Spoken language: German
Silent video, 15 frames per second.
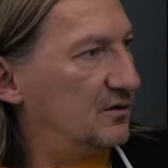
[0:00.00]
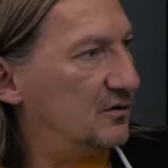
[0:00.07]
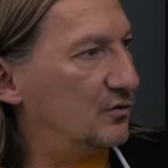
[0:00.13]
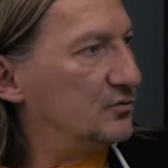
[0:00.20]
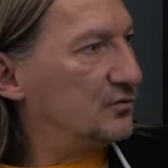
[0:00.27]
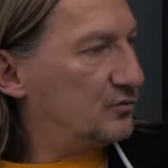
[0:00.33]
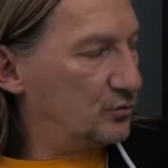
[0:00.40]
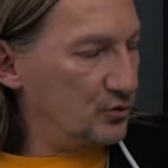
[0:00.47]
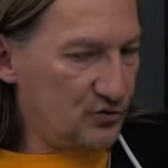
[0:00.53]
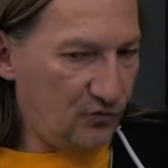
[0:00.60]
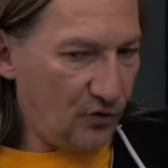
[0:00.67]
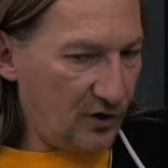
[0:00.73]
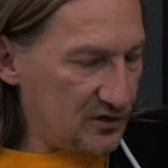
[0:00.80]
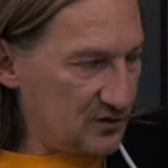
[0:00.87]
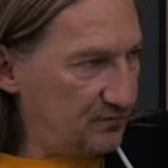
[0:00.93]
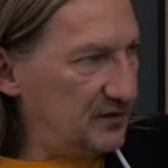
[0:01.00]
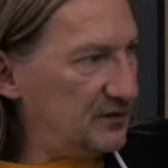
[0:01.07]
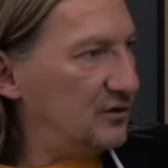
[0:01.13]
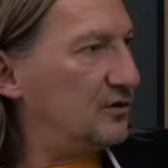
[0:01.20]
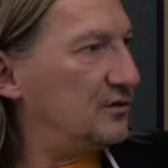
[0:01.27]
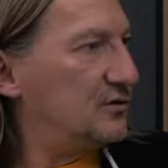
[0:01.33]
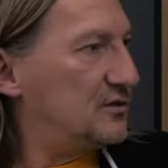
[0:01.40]
Und du hast vorher das
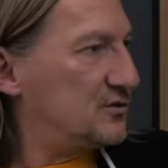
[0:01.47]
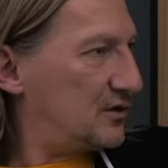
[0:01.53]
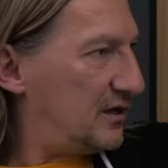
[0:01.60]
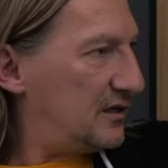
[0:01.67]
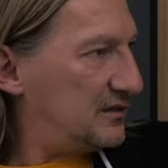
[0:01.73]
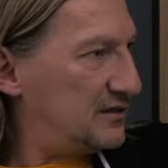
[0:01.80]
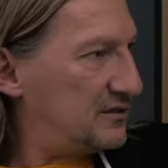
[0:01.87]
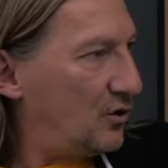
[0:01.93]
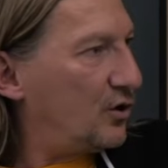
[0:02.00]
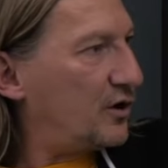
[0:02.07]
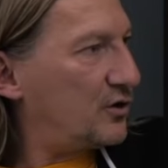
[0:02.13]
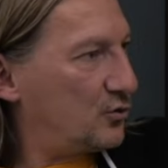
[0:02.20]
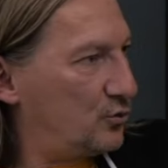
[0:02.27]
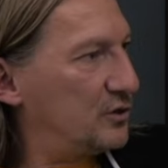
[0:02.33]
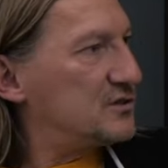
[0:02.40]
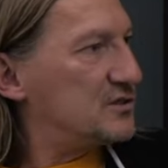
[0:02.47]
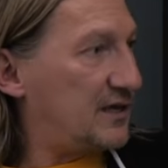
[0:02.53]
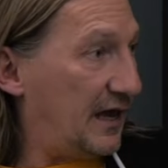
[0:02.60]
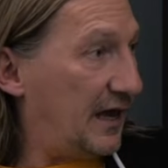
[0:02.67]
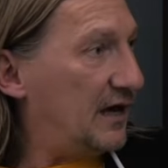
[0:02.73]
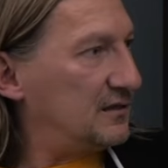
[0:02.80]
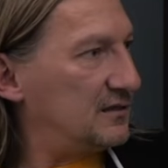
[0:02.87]
Video, das, äh, die Nachricht kurz
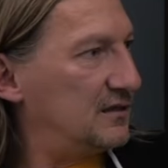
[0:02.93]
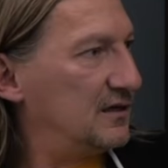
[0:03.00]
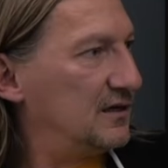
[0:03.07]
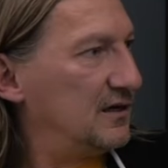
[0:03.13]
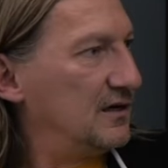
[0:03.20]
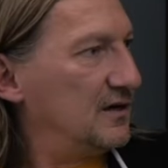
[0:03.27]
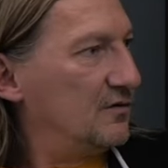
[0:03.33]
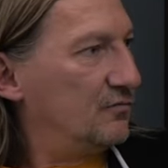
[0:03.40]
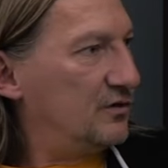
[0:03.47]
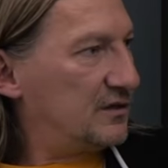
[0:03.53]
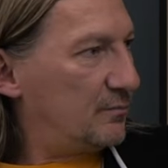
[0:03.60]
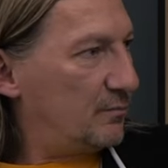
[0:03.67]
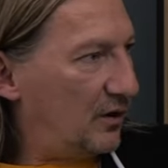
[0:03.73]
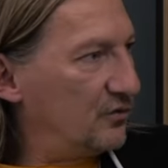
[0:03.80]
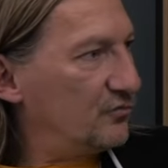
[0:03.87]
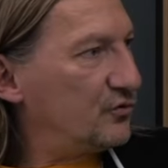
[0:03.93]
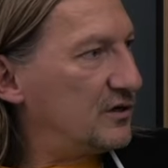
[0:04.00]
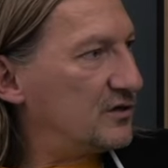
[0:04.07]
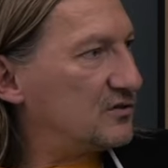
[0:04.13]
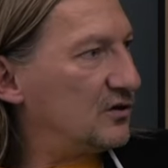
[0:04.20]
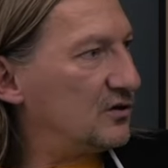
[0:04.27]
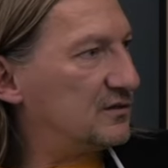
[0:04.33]
gehört, mhm. weil der Mann
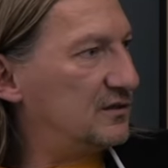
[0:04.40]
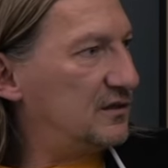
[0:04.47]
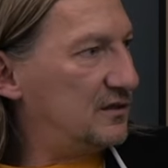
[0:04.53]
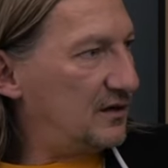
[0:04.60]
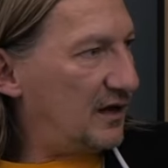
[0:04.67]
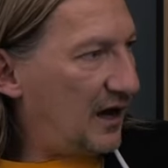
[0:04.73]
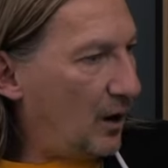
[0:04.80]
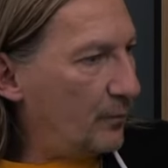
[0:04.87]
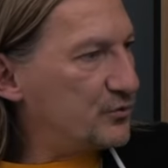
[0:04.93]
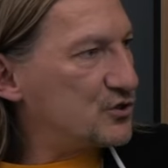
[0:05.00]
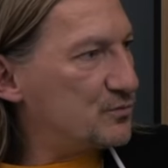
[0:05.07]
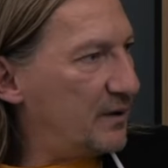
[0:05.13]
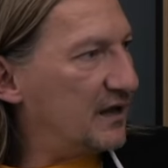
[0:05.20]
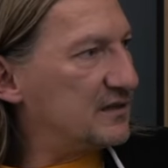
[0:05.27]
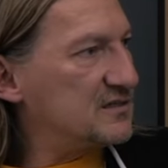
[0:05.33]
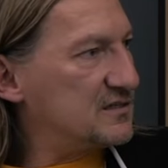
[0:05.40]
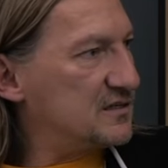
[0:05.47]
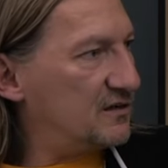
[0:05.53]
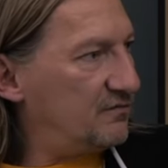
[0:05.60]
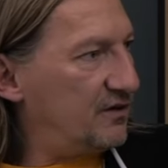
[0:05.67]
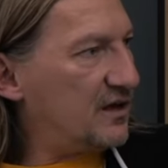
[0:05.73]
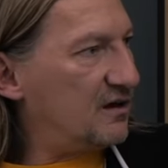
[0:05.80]
vorher sagt, die Hauptschmerzen
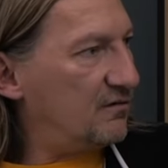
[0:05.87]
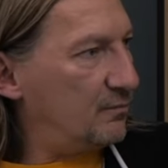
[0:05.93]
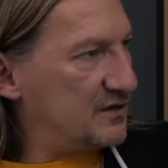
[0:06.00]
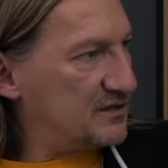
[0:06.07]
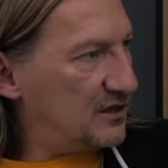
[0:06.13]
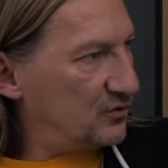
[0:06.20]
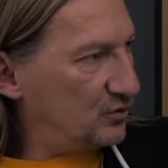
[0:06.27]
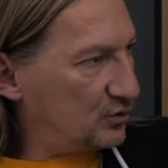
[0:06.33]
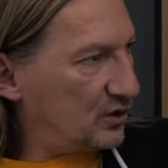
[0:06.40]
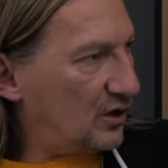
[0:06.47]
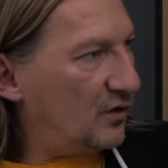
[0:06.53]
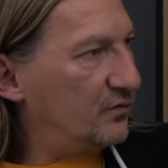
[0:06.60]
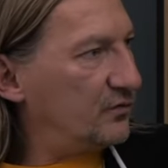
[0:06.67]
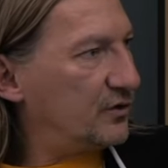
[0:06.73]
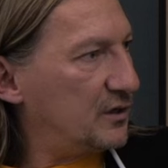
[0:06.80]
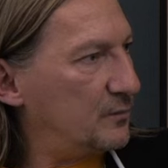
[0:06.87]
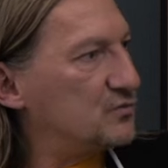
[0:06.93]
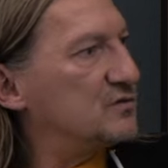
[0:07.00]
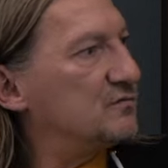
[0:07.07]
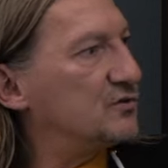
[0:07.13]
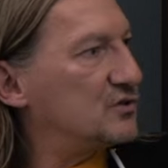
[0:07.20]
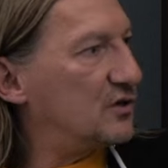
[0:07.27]
sind weg, aber wir sind noch dran, da gibt
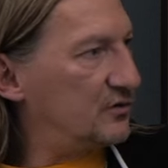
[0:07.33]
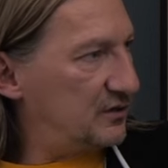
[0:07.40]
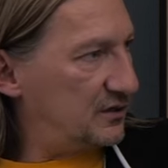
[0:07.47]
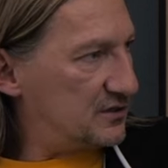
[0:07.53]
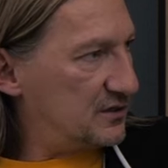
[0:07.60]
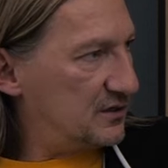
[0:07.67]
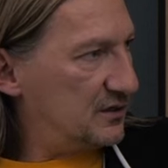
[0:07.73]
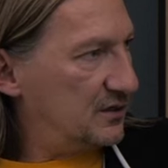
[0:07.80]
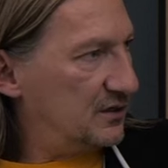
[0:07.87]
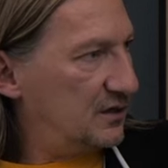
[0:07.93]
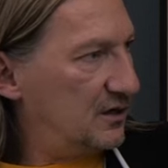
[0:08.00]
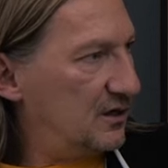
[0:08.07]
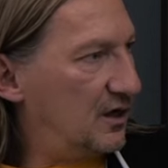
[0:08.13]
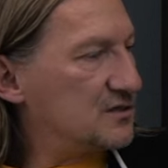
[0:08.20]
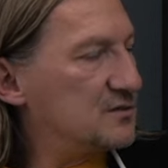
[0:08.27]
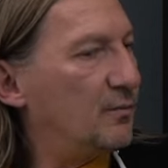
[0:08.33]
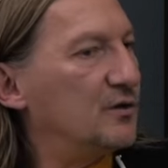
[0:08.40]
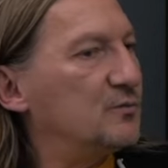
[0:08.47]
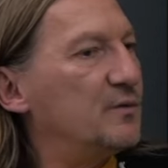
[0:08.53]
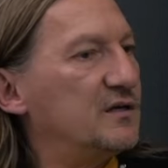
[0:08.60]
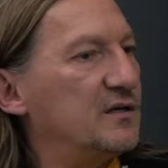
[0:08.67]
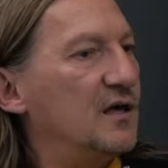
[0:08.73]
es noch was anderes. Also
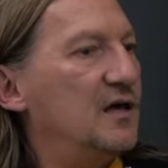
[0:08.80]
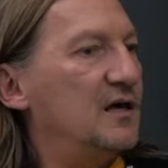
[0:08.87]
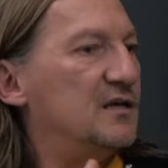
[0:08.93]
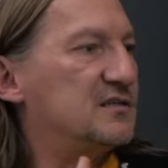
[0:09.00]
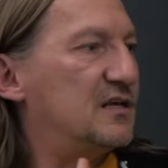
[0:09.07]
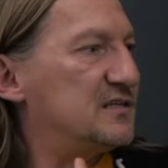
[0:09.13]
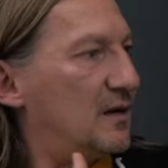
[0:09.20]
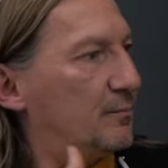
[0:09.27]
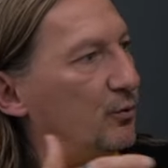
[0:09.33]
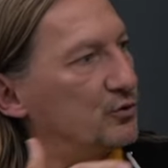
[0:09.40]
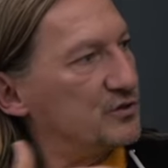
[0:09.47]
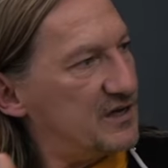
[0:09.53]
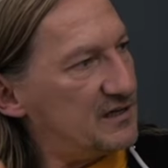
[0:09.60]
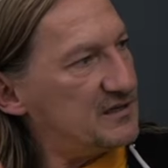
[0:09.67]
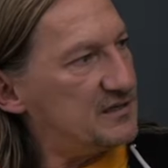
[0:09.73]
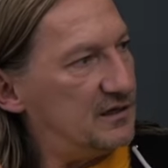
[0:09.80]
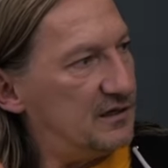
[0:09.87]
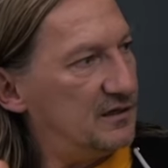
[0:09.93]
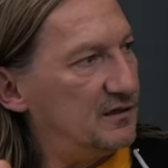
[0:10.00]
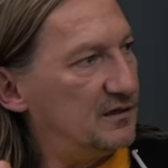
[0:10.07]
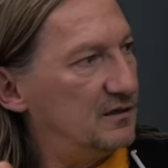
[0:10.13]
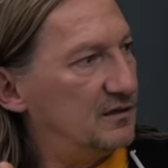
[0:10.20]
manchmal mhm. sind es auch
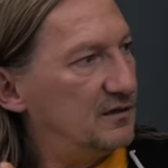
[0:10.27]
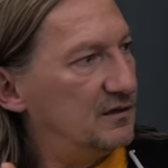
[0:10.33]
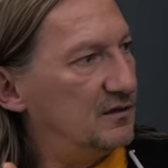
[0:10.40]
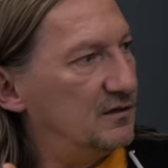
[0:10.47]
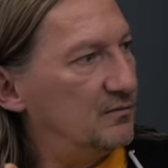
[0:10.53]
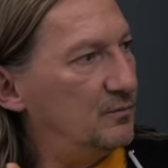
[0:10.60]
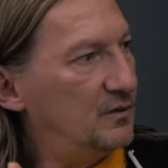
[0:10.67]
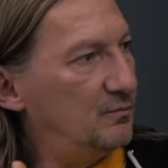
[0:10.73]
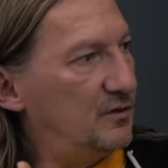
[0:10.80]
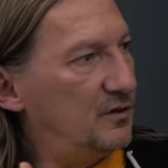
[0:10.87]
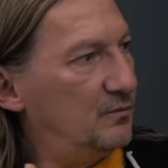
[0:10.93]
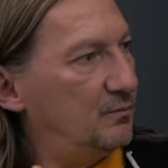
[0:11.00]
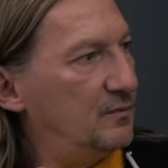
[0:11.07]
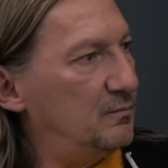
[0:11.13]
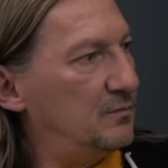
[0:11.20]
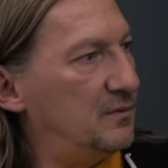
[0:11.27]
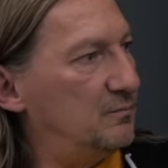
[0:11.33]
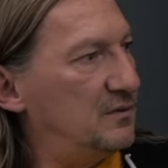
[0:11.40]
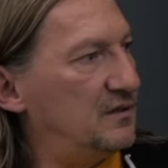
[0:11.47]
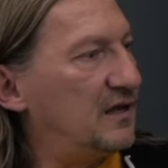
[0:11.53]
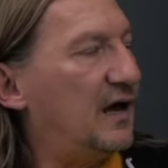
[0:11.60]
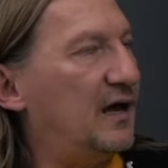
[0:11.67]
Prozesse mhm. mit, mit,
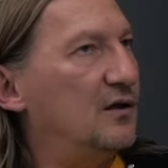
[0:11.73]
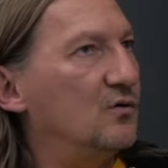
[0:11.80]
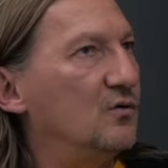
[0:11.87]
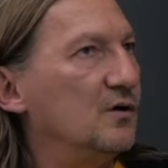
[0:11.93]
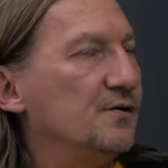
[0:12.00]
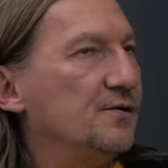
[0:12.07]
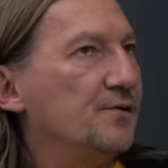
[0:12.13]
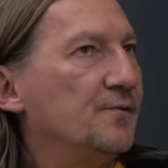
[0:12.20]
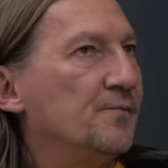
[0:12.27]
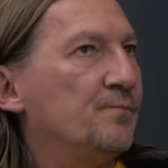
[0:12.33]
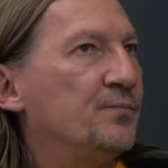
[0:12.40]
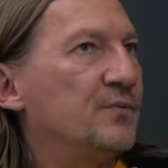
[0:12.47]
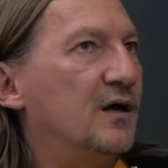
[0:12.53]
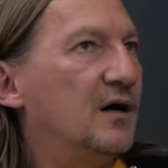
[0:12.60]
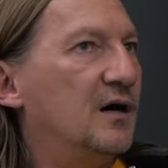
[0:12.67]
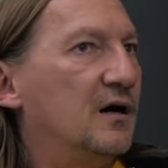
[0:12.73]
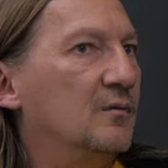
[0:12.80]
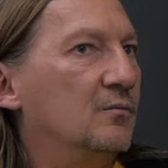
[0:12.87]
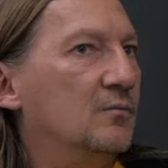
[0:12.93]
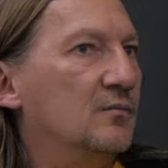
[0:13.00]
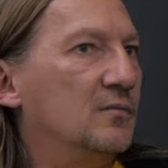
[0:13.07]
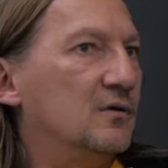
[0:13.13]
mit, Heilung.
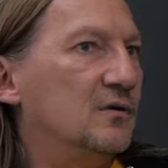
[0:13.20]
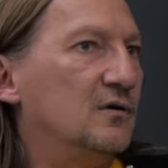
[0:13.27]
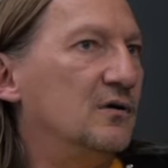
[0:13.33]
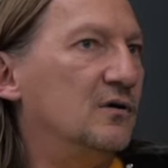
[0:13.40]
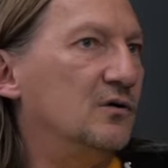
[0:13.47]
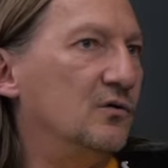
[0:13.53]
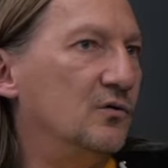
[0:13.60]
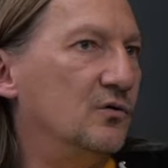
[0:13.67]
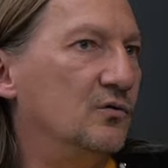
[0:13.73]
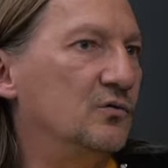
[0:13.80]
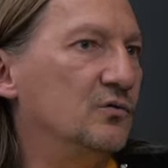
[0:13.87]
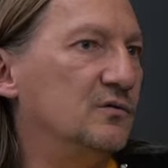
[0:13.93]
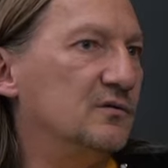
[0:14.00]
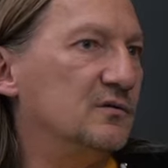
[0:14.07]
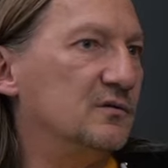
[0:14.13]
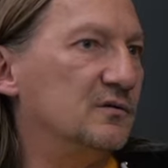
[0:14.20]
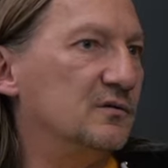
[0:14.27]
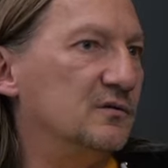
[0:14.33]
Ähm, und